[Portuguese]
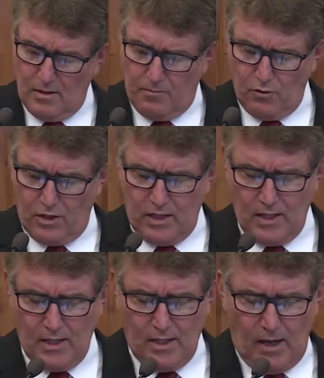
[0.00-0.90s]

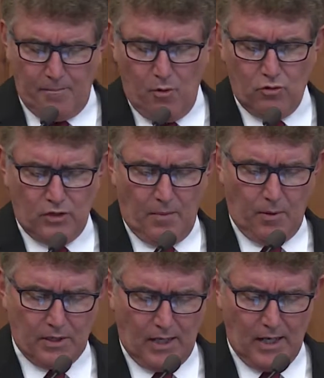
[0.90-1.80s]
porque há pouco tempo
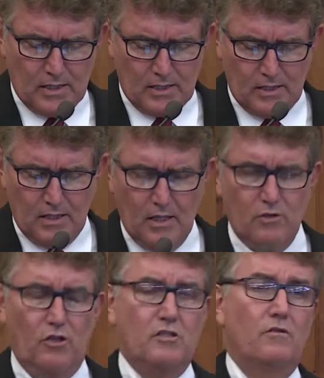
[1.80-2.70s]
atrás
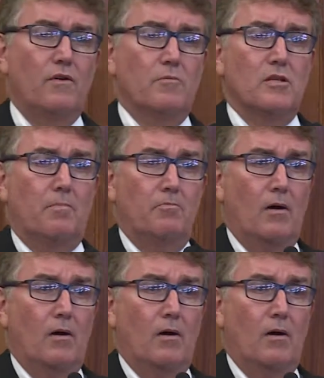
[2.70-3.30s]
nós tivemos a,